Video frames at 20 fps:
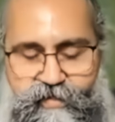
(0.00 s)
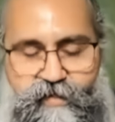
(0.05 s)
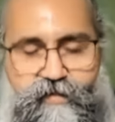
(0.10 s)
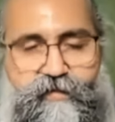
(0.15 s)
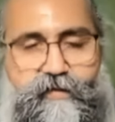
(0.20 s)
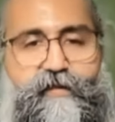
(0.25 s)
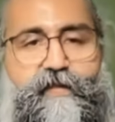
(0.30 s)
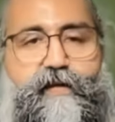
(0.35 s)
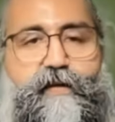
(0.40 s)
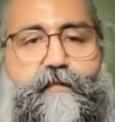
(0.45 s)
की
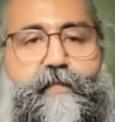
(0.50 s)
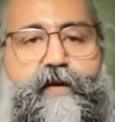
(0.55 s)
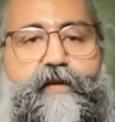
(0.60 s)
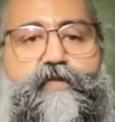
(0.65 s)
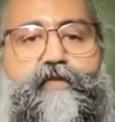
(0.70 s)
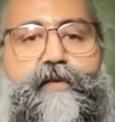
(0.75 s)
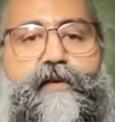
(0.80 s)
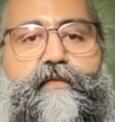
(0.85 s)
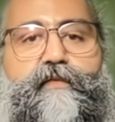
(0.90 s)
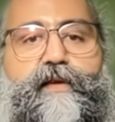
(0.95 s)
स्थिति में
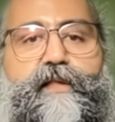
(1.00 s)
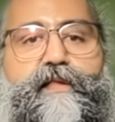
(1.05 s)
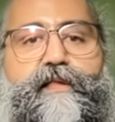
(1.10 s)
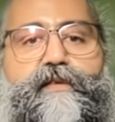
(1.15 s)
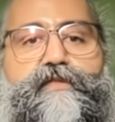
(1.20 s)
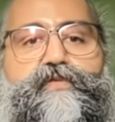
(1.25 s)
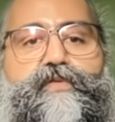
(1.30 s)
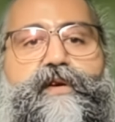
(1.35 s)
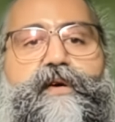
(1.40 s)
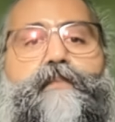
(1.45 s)
कोई
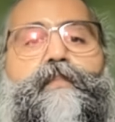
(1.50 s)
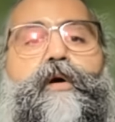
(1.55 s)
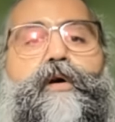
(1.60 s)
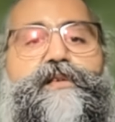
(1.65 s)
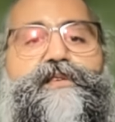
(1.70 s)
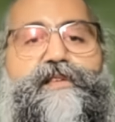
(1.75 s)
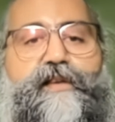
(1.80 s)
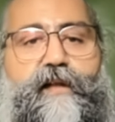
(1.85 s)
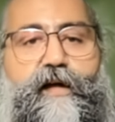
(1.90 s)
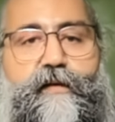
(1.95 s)
व्यक्ति जो है
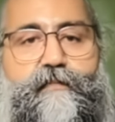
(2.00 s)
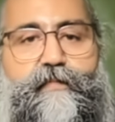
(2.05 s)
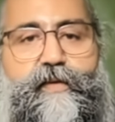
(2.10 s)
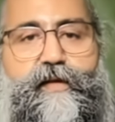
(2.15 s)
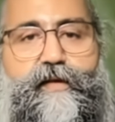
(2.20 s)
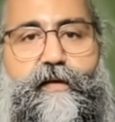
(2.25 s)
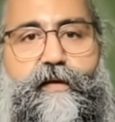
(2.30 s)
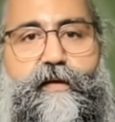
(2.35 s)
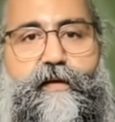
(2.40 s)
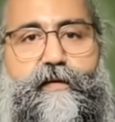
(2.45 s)
बहुत शराब
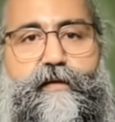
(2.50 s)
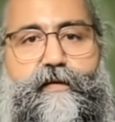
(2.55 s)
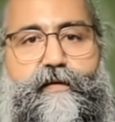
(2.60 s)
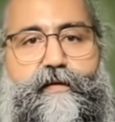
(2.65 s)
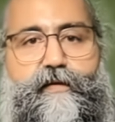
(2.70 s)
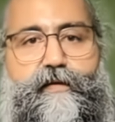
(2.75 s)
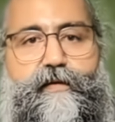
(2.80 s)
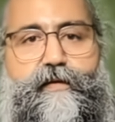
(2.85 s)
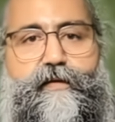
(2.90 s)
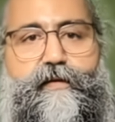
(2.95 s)
पीता है
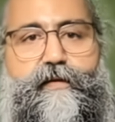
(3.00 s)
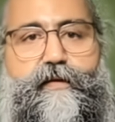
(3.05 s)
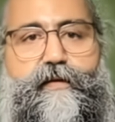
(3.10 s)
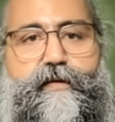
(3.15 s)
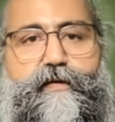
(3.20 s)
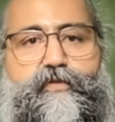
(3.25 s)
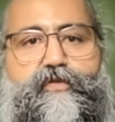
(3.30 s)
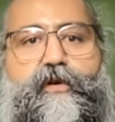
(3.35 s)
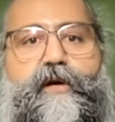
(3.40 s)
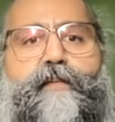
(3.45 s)

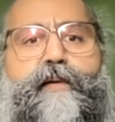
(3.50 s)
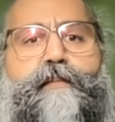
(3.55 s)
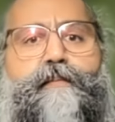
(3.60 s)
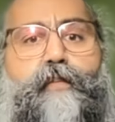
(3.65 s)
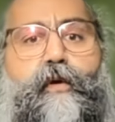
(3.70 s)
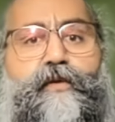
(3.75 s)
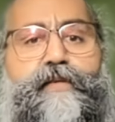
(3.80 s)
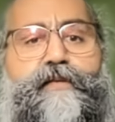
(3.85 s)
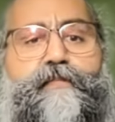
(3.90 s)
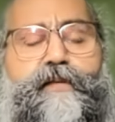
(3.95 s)
तो हम एक
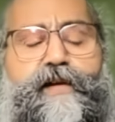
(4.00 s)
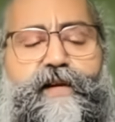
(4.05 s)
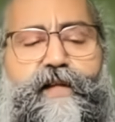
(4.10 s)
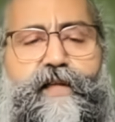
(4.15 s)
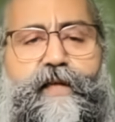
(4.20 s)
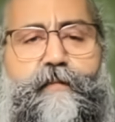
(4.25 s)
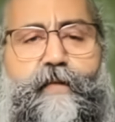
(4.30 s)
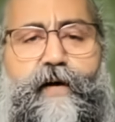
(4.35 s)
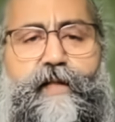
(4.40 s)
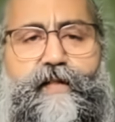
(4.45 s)
पॉसिबिलिटी
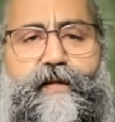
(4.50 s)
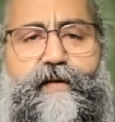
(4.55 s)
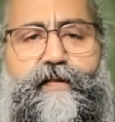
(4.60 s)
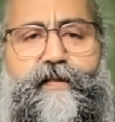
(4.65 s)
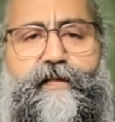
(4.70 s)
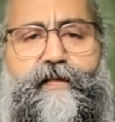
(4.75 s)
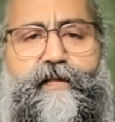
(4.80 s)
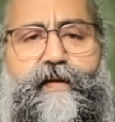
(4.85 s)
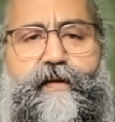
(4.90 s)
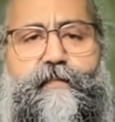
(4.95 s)
की बात कर
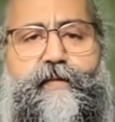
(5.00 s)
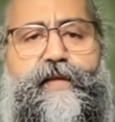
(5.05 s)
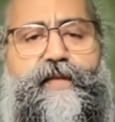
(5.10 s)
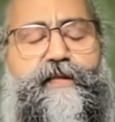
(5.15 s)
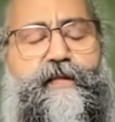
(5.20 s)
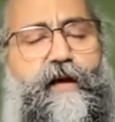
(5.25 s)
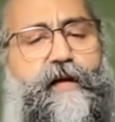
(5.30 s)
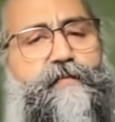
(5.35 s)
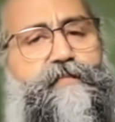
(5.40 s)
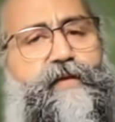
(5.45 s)
सकते हैं भाई
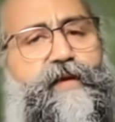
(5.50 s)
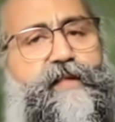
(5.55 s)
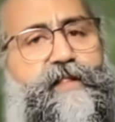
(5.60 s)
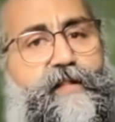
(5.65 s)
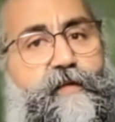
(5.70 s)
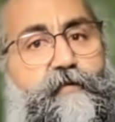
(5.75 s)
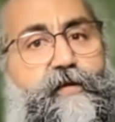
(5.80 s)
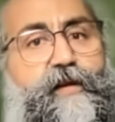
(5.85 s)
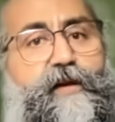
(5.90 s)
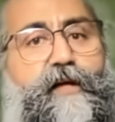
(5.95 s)
इस आदमी का
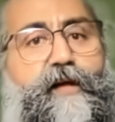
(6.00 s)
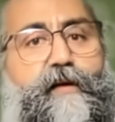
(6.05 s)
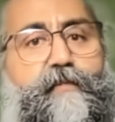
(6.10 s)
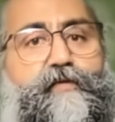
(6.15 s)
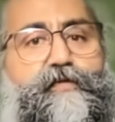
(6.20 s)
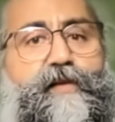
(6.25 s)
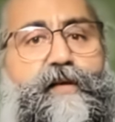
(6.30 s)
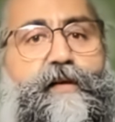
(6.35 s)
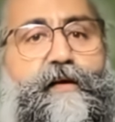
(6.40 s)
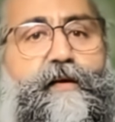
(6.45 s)
लिवर खराब
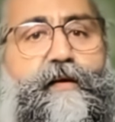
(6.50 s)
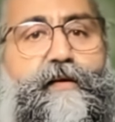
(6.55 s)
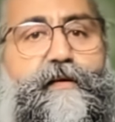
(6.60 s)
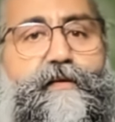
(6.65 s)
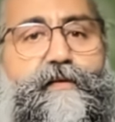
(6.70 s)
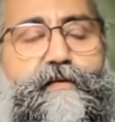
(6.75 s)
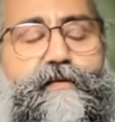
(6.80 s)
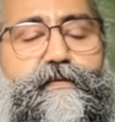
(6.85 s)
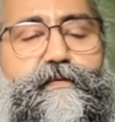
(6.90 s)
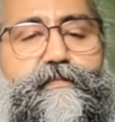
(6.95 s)
हो जाएगा
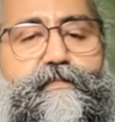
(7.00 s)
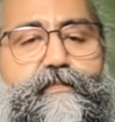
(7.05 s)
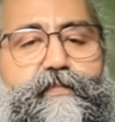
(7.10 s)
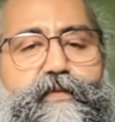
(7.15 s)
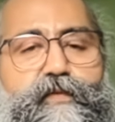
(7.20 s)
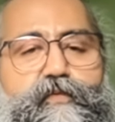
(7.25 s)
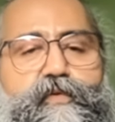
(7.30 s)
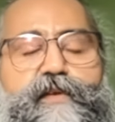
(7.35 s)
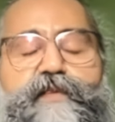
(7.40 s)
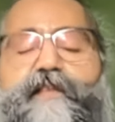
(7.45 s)

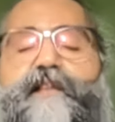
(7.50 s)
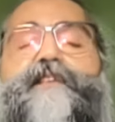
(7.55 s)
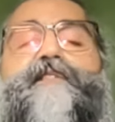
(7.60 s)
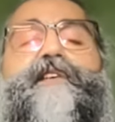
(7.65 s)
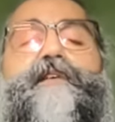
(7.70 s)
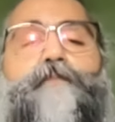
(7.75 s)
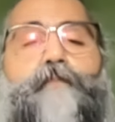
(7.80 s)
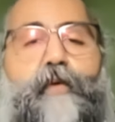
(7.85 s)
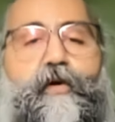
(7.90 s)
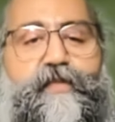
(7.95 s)
सिर्फ
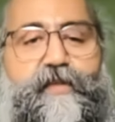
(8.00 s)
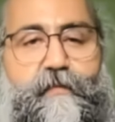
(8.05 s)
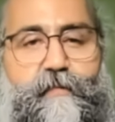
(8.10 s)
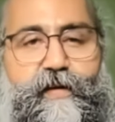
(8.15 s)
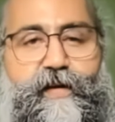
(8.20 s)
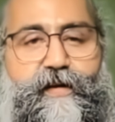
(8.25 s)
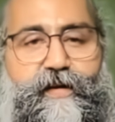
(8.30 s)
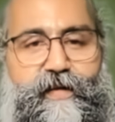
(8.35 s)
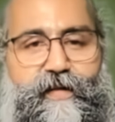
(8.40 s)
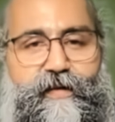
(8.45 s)
एक
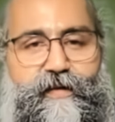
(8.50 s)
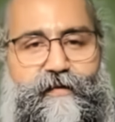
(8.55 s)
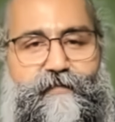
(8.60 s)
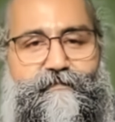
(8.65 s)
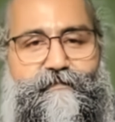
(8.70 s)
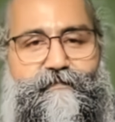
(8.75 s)
पॉसिबिलिटी है